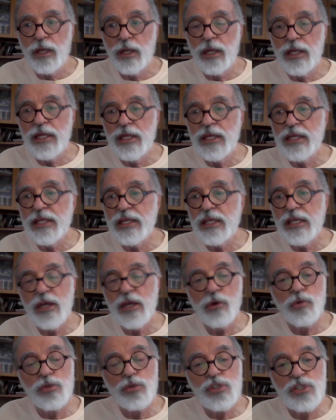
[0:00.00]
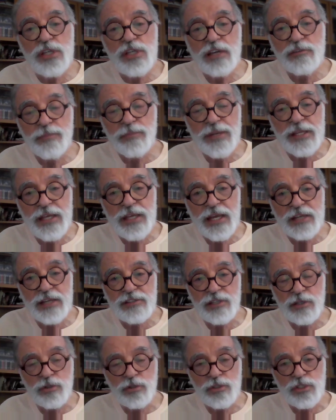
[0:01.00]
E, e eu não tinha a
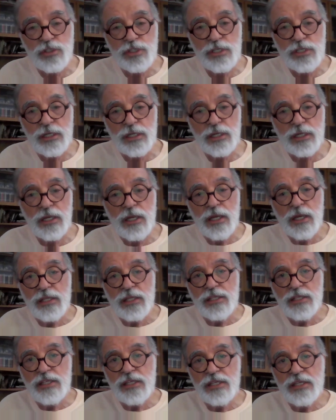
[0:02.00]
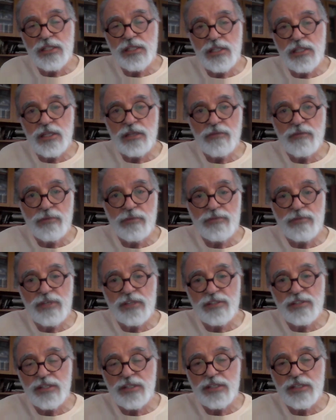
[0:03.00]
experiência que eu tinha de, de vamos dizer
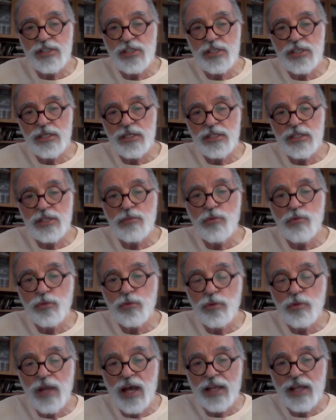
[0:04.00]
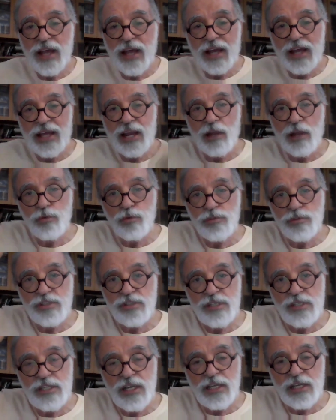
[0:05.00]
assim, de, de modular. Aquela
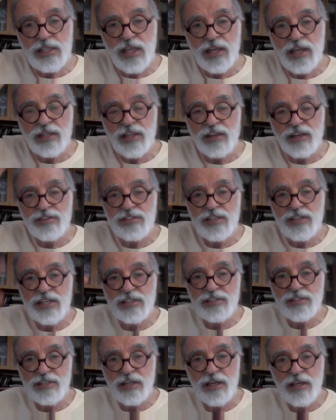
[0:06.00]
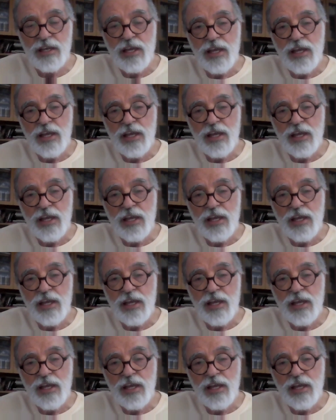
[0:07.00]
luzinha que tem que estar acesa,